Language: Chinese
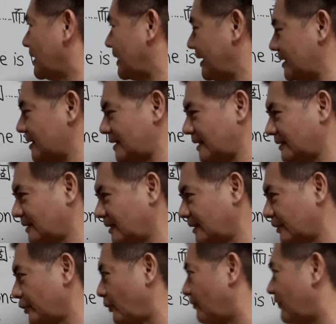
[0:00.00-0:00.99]
看一下这个
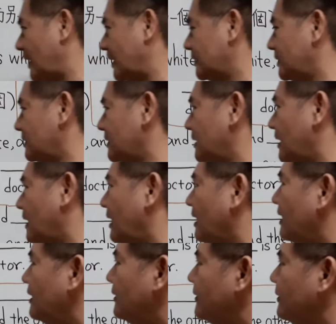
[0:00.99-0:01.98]
用法。第一个哈，
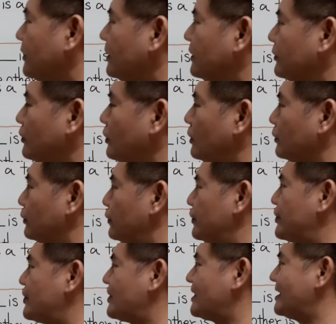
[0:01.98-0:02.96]
用于
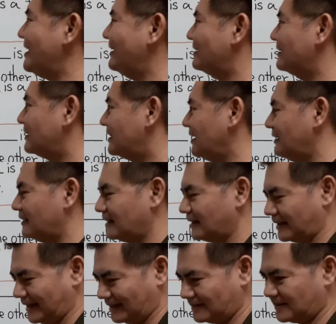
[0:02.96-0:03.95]
限定的
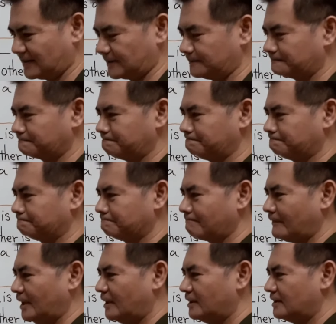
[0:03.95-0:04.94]
两者。
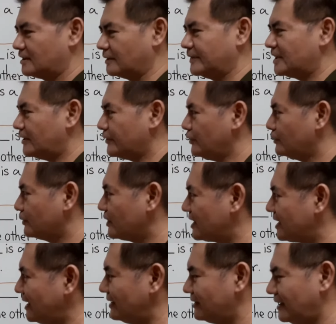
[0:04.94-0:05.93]
什么叫用于
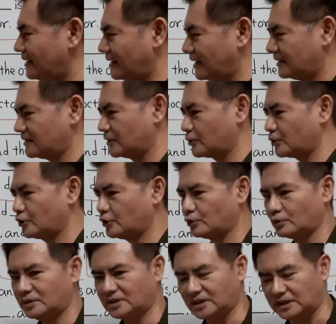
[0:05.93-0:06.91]
限定两者？就是
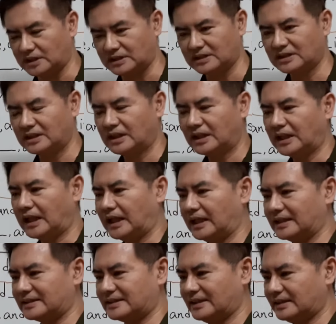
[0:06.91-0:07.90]
说你
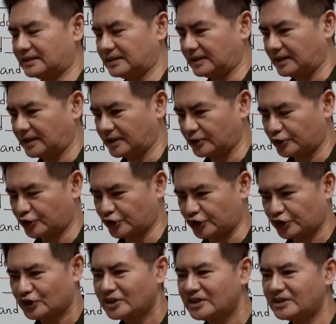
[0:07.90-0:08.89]
啊，这个啊，
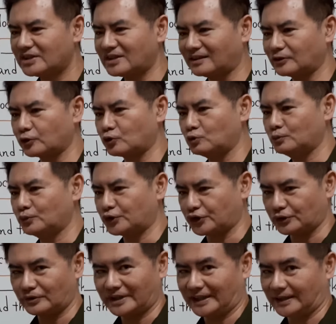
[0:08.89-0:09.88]
实际上的数目
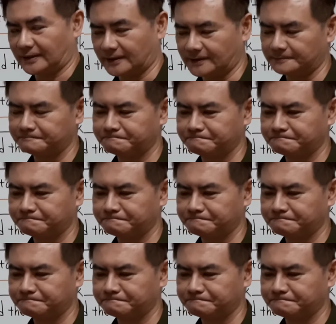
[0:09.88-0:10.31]
只有两个。